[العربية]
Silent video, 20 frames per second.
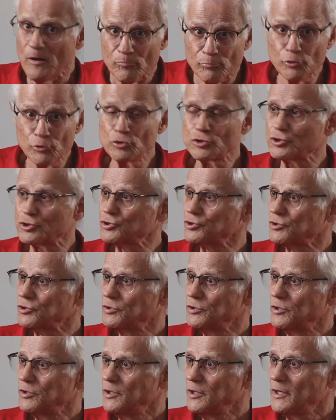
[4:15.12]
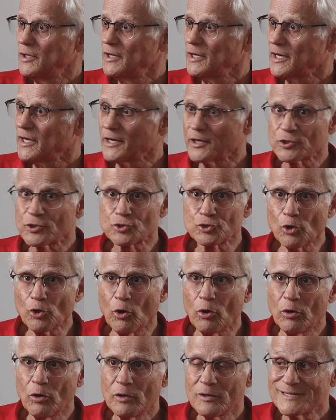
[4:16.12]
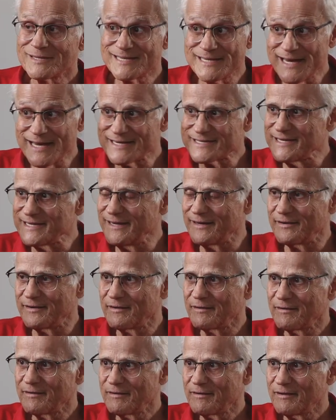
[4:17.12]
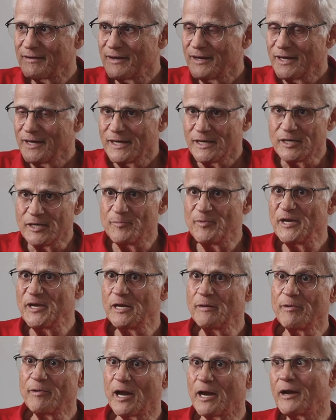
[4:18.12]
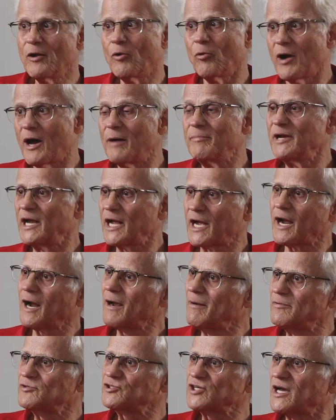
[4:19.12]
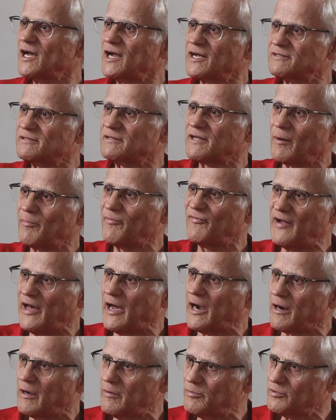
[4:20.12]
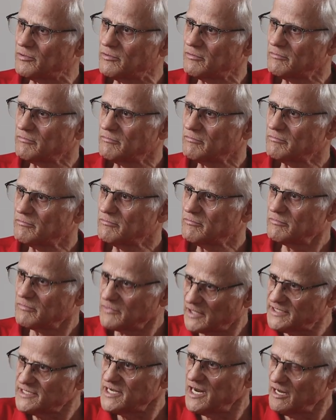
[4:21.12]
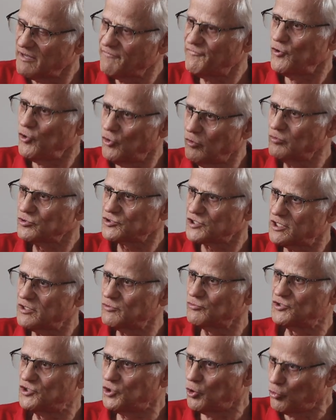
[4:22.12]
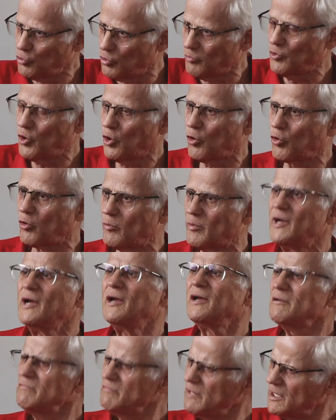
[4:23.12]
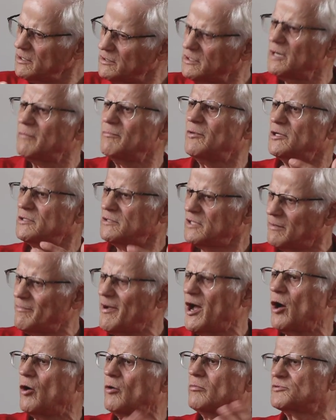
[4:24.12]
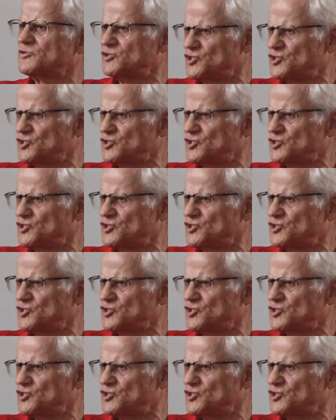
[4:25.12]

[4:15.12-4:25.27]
بوش كان خصو سياسيا يبين بانه امريكا راه ماشي غير كتضرب في العرب كتهلك فيهم وتدير لهم الحروب دير دير معاهم